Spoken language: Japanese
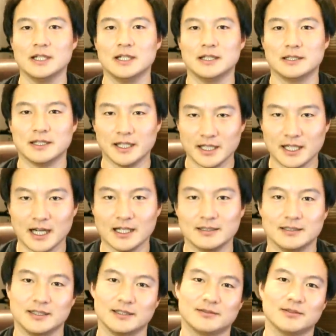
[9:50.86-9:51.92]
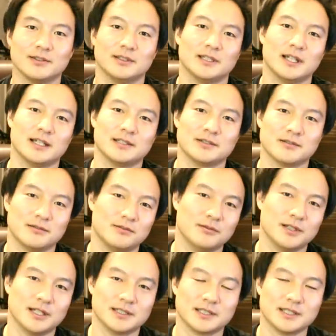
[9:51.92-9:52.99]
何か、えそういった情
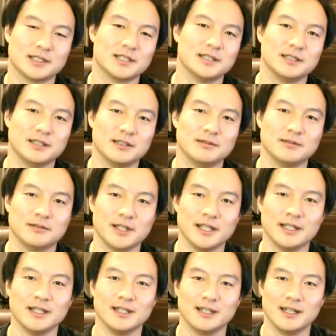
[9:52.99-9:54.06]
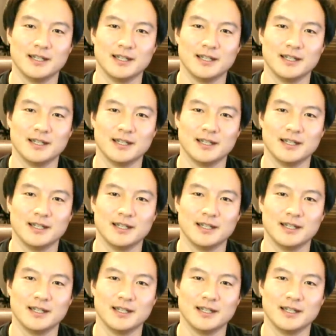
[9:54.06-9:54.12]
報や知識っていうのに、